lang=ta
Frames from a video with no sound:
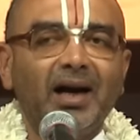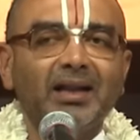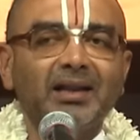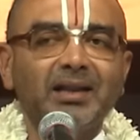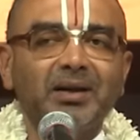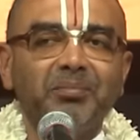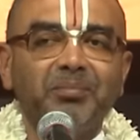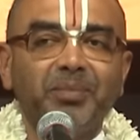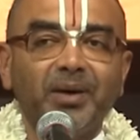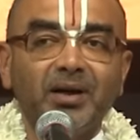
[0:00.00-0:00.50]

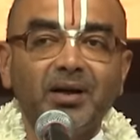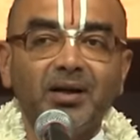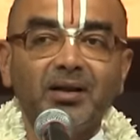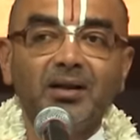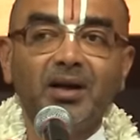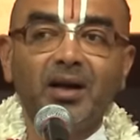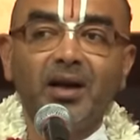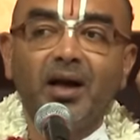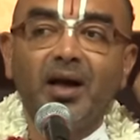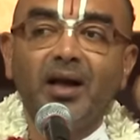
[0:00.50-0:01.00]
அந்த
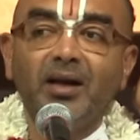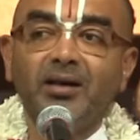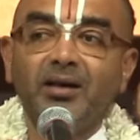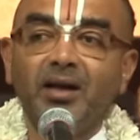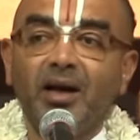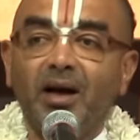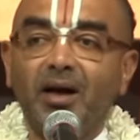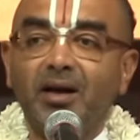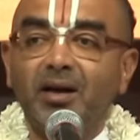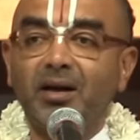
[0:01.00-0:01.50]
பகிர்தலால்
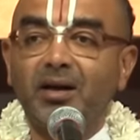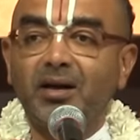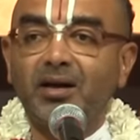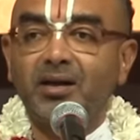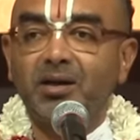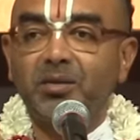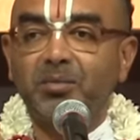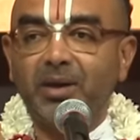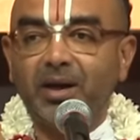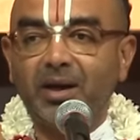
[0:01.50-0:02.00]
ஞானம்
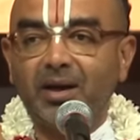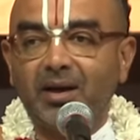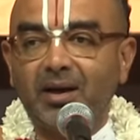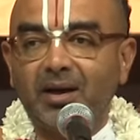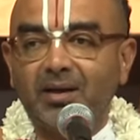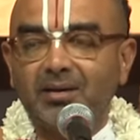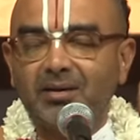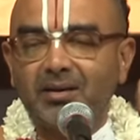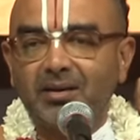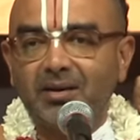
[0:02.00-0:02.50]
ரெண்டு மடங்காக